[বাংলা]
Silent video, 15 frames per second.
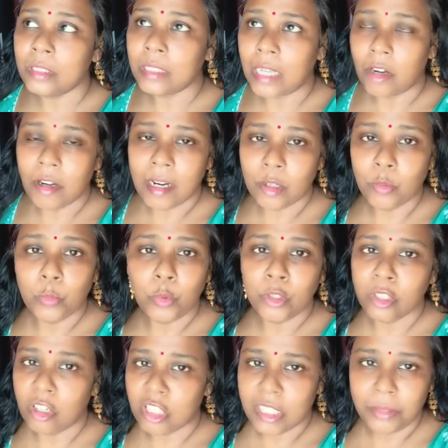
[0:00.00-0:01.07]
কারণ এখন
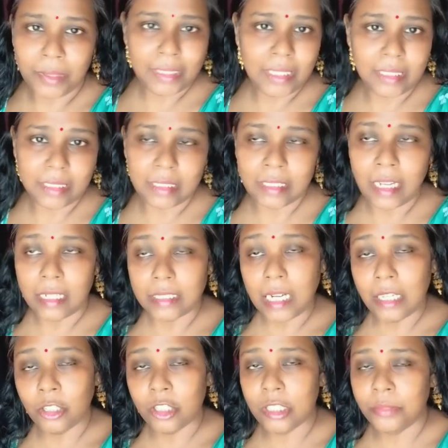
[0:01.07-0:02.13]
পৌনে দশটা বাজে
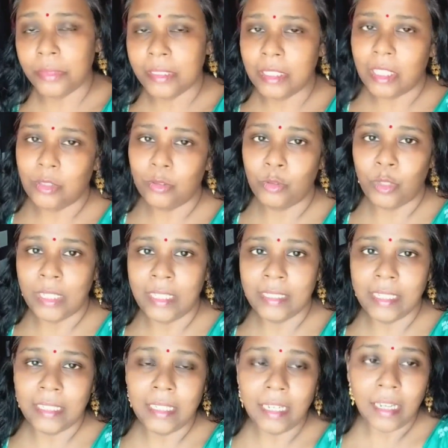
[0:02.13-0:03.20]
সাড়ে দশটা বাজে এখন অনেক
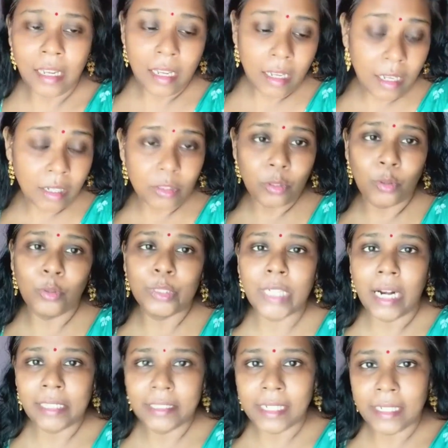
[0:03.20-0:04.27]
দেরি তো
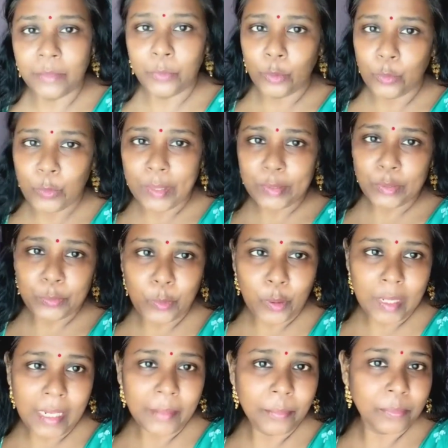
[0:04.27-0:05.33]
শাড়ি শাড়ি পরবো একটু
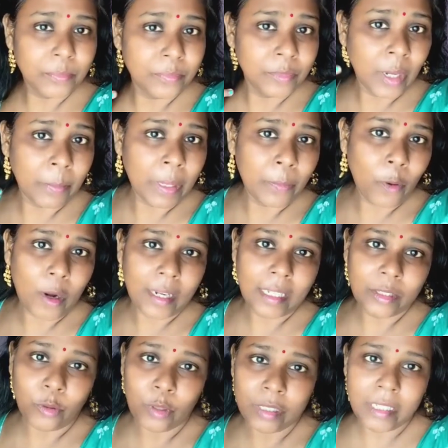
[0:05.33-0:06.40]
পরে আমার
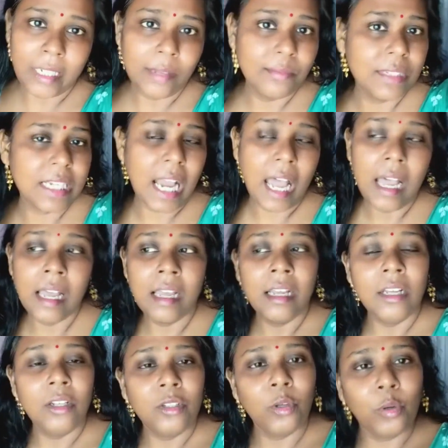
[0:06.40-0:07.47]
বরকেট করে দিলাম চা
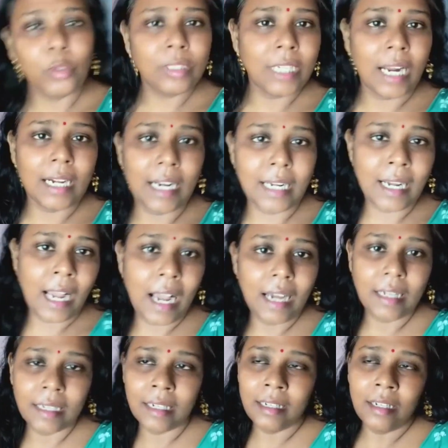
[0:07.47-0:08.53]
তো চাটা
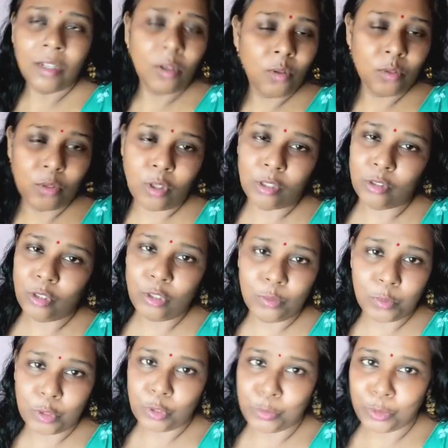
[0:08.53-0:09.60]
খাক ও তো অঞ্জলির
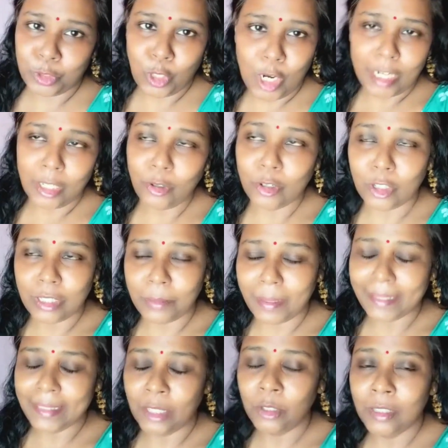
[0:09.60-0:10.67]
পুষ করে না ওর কথা
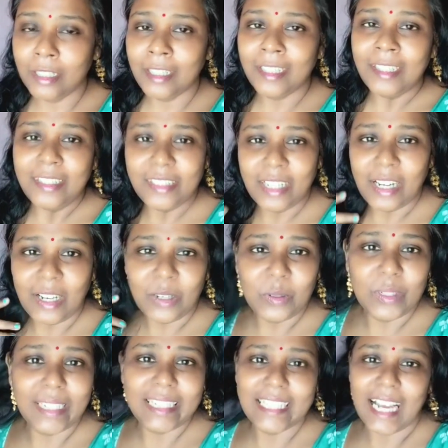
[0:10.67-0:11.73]
বাদ দাও তা
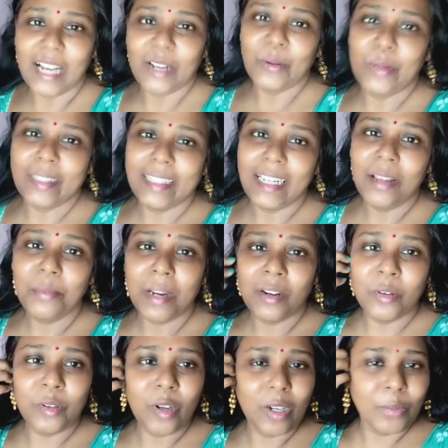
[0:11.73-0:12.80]
ওকে চা করে দিলাম আর
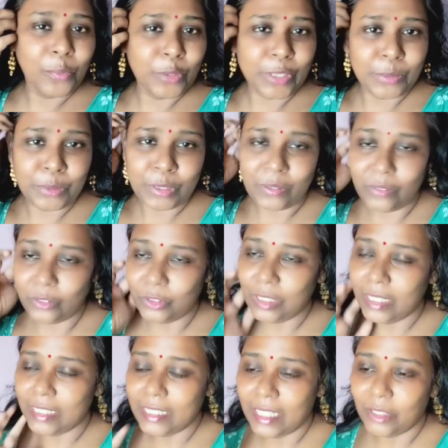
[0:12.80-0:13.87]
ও ঘরে বসে বসে ফোন
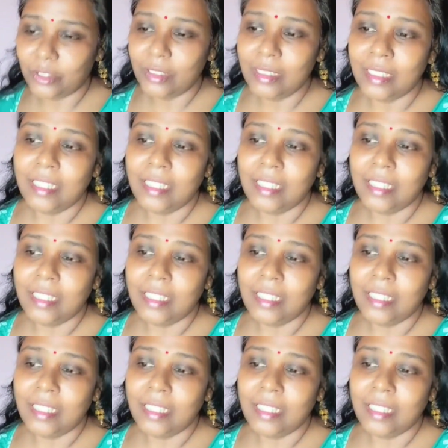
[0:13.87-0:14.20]
দেখছে এখন